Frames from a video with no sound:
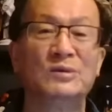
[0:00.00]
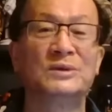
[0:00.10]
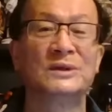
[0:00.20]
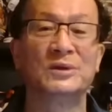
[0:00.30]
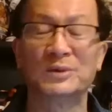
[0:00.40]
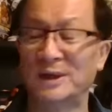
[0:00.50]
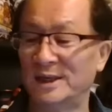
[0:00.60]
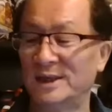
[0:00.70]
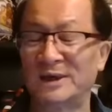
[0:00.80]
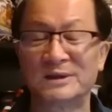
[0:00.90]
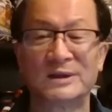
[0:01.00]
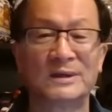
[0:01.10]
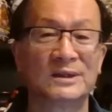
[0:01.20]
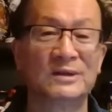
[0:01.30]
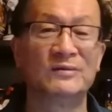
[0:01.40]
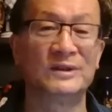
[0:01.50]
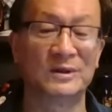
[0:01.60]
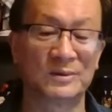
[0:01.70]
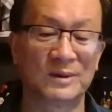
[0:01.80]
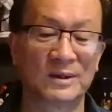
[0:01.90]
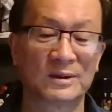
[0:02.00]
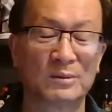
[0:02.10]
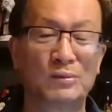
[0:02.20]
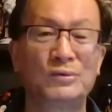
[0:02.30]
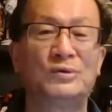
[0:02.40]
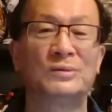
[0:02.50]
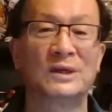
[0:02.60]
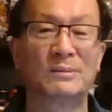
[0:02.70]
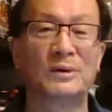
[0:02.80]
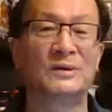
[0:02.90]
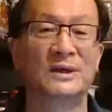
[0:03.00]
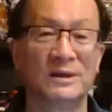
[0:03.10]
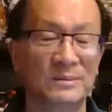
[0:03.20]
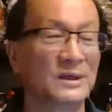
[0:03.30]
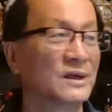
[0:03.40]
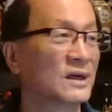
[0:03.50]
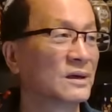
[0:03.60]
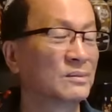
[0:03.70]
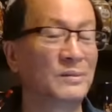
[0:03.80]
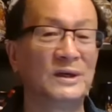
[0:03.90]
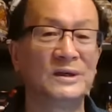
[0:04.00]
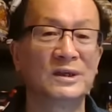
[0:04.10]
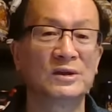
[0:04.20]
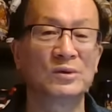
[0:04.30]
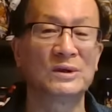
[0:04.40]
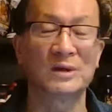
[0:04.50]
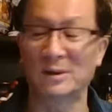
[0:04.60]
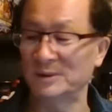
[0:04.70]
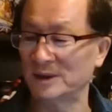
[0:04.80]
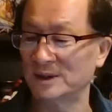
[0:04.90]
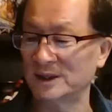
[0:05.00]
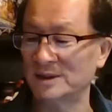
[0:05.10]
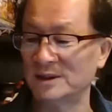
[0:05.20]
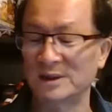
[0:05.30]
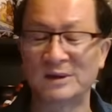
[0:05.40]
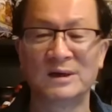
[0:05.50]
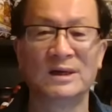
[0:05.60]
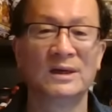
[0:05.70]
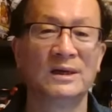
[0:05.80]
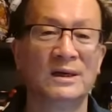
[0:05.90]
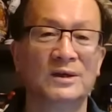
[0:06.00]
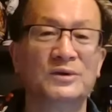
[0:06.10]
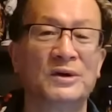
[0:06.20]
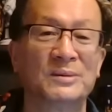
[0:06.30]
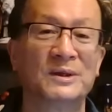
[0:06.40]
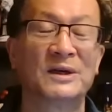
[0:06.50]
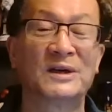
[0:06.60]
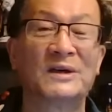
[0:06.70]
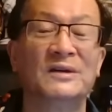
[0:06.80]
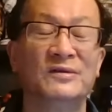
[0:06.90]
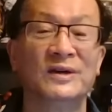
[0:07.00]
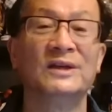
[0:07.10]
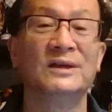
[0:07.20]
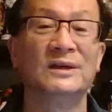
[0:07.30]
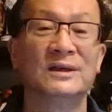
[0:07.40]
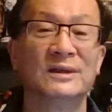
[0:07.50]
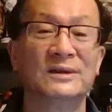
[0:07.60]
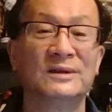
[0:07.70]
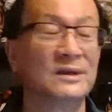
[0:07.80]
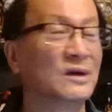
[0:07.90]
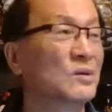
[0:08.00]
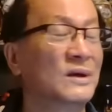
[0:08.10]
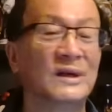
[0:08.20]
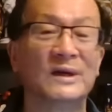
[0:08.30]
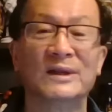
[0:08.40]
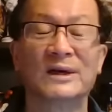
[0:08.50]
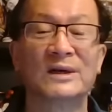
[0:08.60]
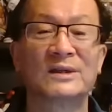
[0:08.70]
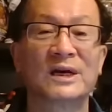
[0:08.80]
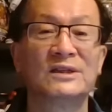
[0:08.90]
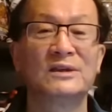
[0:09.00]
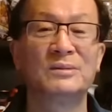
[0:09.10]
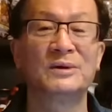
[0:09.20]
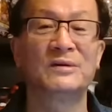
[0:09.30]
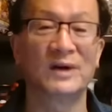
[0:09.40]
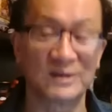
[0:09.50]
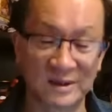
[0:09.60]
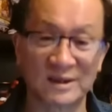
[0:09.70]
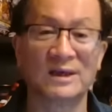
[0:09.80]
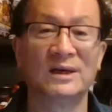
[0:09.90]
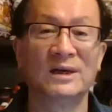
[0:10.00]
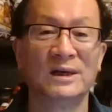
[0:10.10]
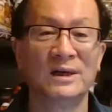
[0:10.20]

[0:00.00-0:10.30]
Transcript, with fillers: 言论自由的啊，新闻自由的，是不主张暴力革命的啊。本人也是最早比较赞成刘晓波的、合理飞的这个观点的啊。但是你不要忘记了，